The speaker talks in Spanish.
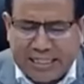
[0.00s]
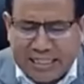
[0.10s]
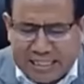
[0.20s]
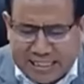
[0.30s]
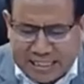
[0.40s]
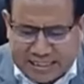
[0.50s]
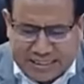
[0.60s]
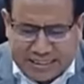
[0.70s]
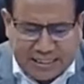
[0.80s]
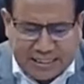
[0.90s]
requieran
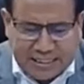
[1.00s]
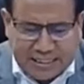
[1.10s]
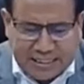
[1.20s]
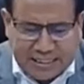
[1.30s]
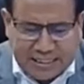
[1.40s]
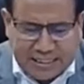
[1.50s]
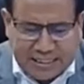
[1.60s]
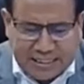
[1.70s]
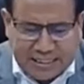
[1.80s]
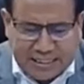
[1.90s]
de la asistencia
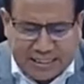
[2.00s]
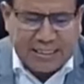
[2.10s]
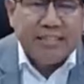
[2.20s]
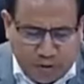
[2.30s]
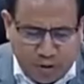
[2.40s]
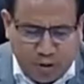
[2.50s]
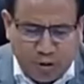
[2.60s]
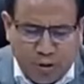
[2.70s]
del profesor,